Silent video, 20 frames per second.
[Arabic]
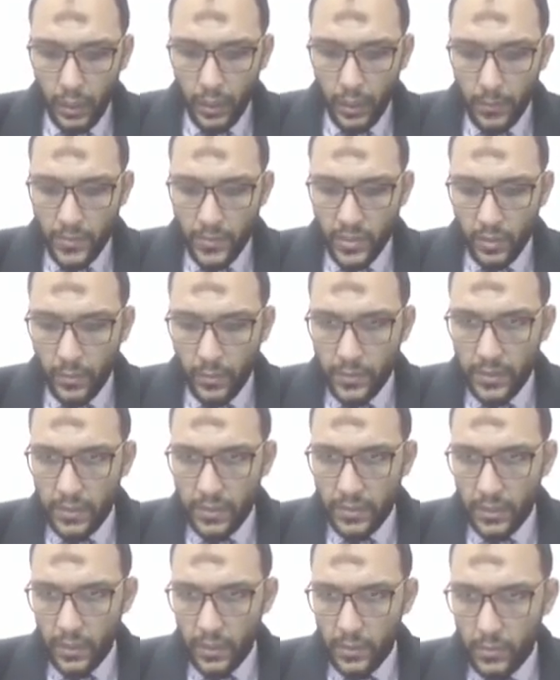خمسة
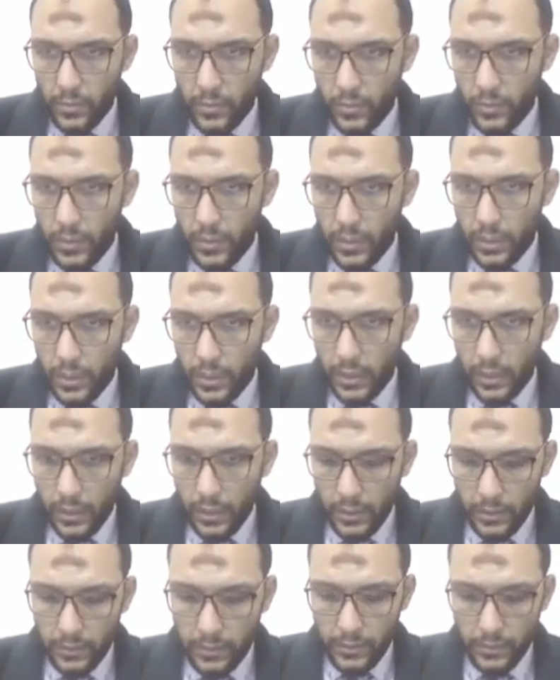وخمسين زيه
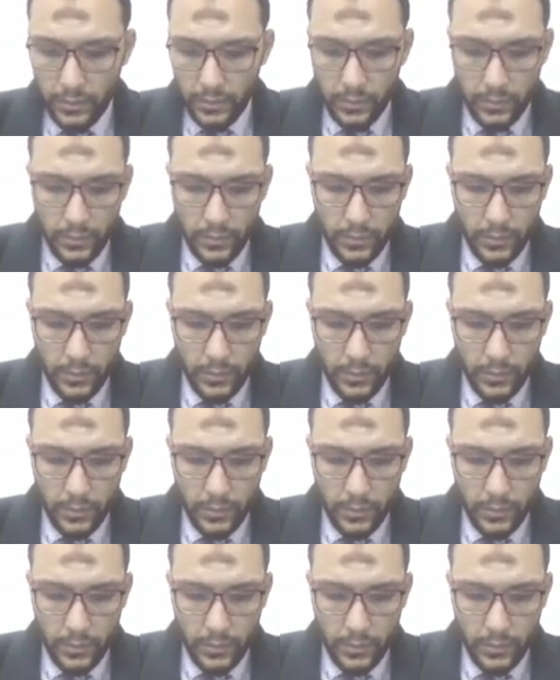الالت